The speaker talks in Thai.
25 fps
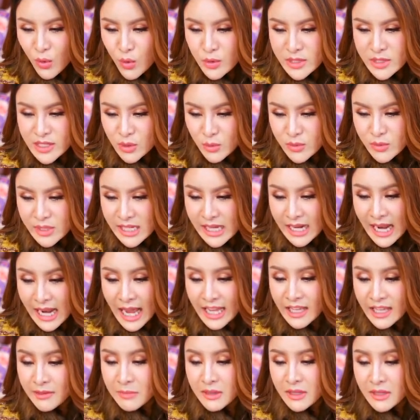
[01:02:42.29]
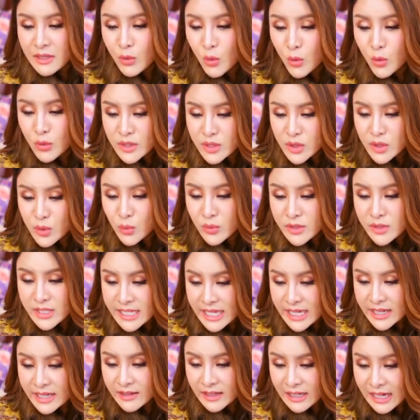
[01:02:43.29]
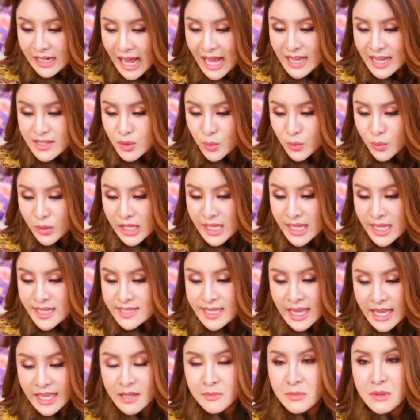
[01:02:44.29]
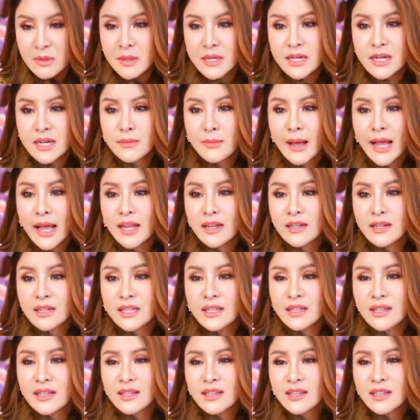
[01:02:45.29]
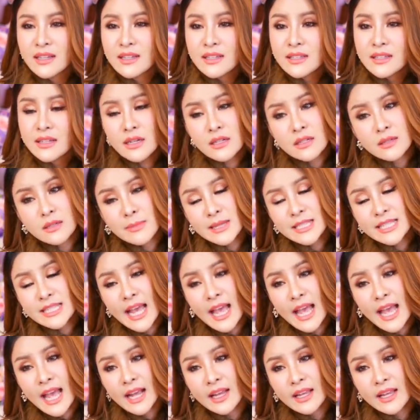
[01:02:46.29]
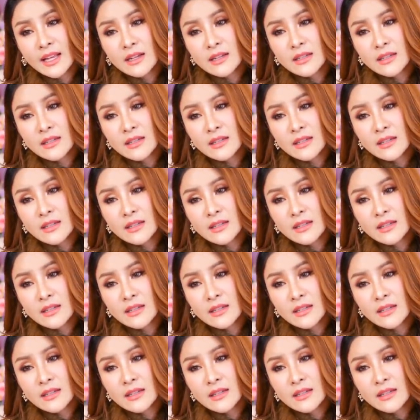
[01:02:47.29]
คุณสุจิรายังไม่คุณสุจิราสุริยเสนยังไม่มีเครื่องหมายเลยก็คือไม่แชร์